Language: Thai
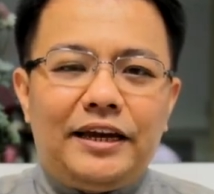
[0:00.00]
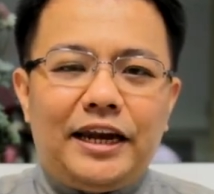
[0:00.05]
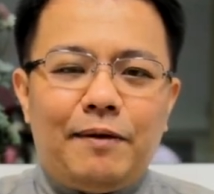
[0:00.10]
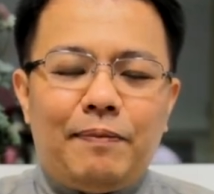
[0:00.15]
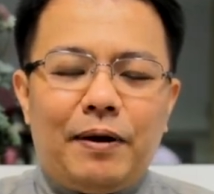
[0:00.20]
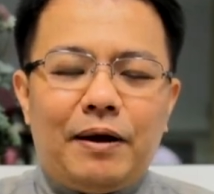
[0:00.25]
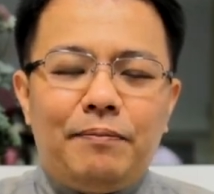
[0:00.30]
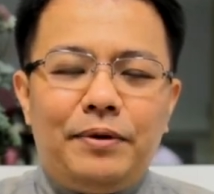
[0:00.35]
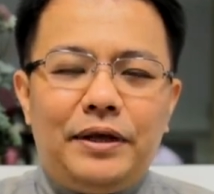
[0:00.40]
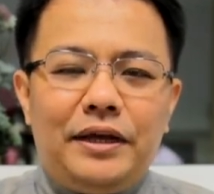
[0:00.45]
ใน
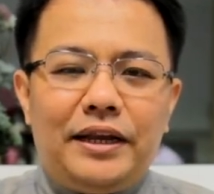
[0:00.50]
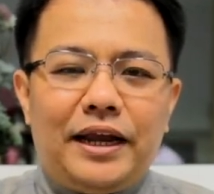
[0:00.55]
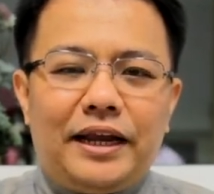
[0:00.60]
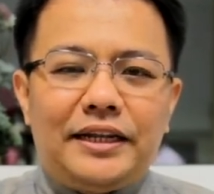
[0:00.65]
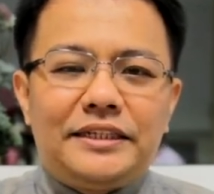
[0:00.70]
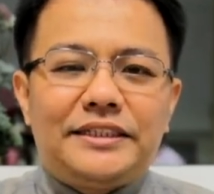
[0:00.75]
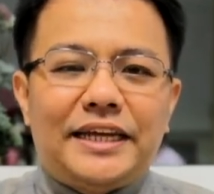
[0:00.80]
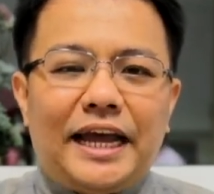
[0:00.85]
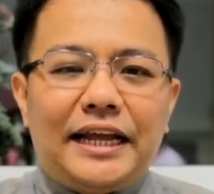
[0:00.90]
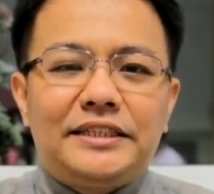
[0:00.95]
พระคัมภีร์นั้
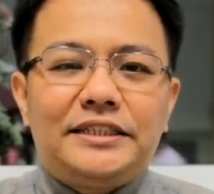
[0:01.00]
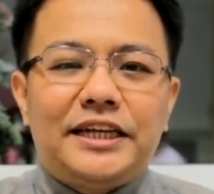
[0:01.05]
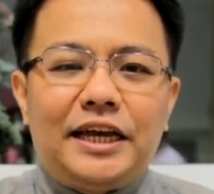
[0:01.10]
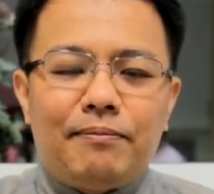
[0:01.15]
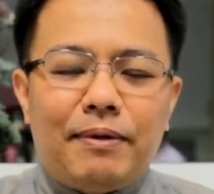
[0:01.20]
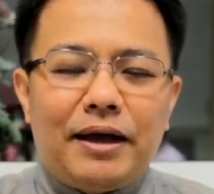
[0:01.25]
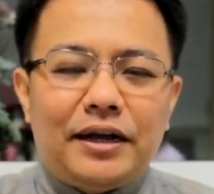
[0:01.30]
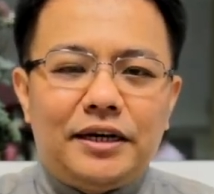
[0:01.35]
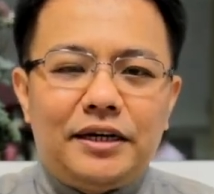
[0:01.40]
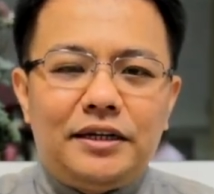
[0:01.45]
นชัดเจ
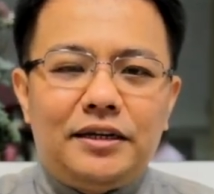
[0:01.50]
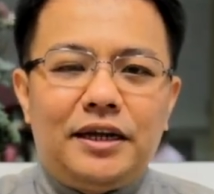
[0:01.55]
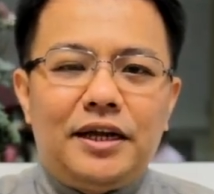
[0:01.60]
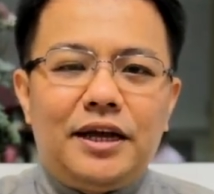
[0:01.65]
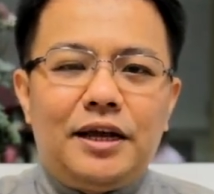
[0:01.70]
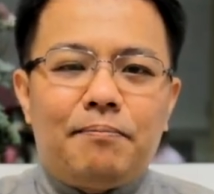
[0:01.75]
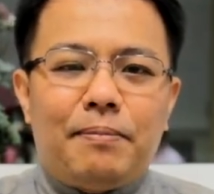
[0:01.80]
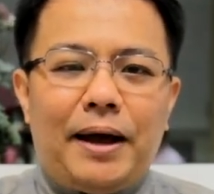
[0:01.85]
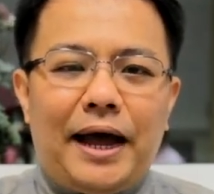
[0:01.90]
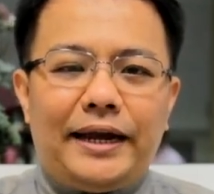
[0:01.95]
นมากขึ้น
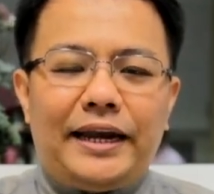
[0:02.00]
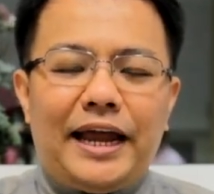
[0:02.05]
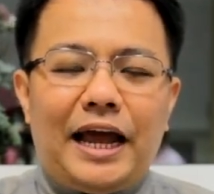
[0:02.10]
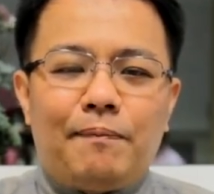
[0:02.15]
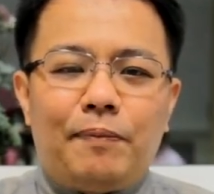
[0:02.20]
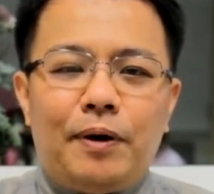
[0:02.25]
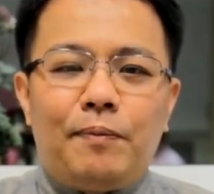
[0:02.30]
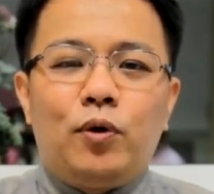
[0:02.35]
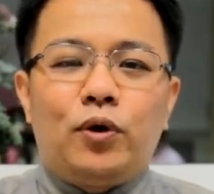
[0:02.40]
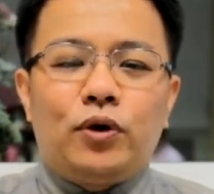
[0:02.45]
ผ่านทา
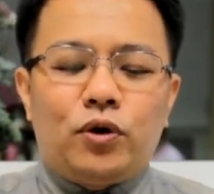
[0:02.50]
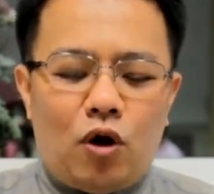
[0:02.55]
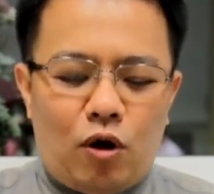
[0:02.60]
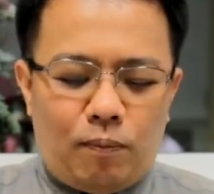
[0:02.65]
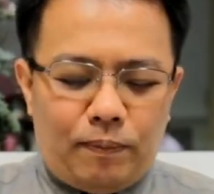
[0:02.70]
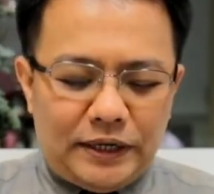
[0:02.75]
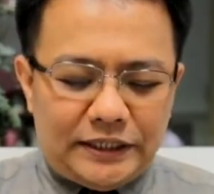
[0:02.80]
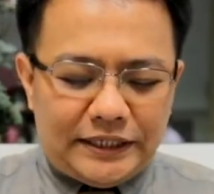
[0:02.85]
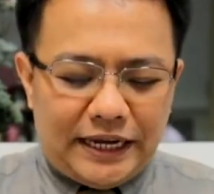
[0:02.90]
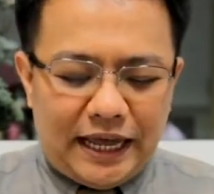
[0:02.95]
งพระบุตรขอ
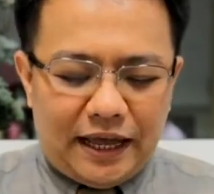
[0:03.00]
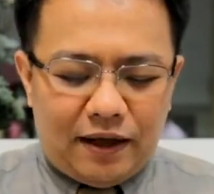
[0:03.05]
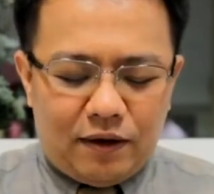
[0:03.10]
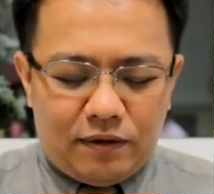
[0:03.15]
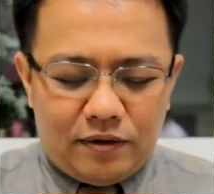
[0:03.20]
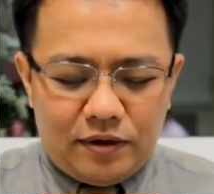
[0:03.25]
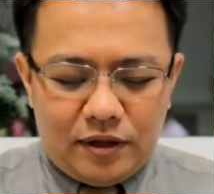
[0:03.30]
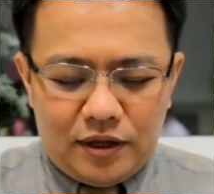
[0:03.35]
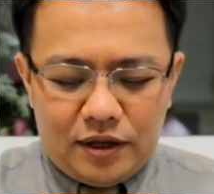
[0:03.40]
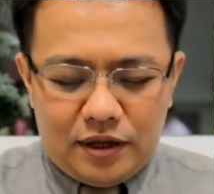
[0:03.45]
งพระเจ้า
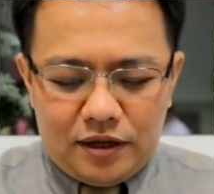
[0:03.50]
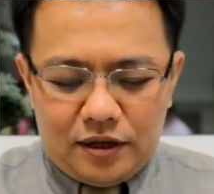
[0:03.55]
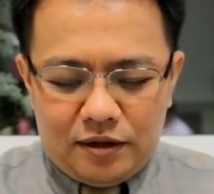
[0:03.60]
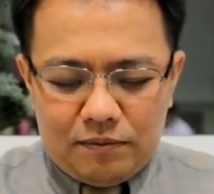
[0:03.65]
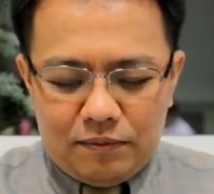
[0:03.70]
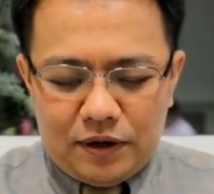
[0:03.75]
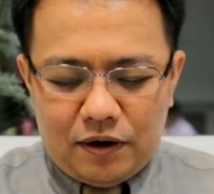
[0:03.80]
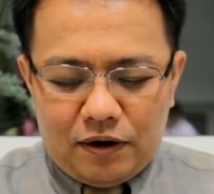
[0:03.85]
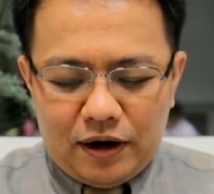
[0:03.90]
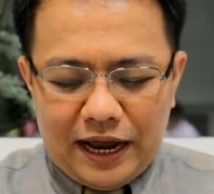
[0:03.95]

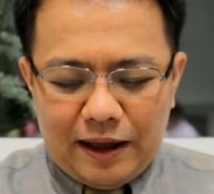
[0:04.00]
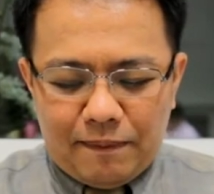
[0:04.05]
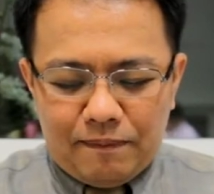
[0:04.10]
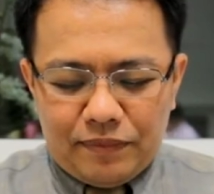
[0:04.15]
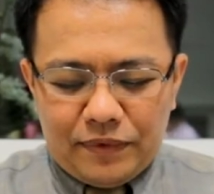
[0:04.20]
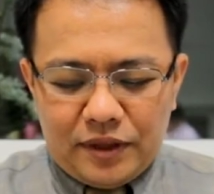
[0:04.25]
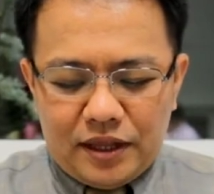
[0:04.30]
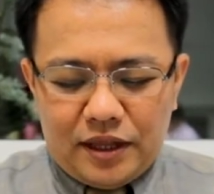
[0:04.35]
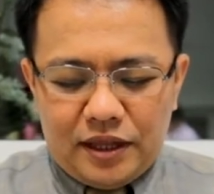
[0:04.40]
พี่น้องครับ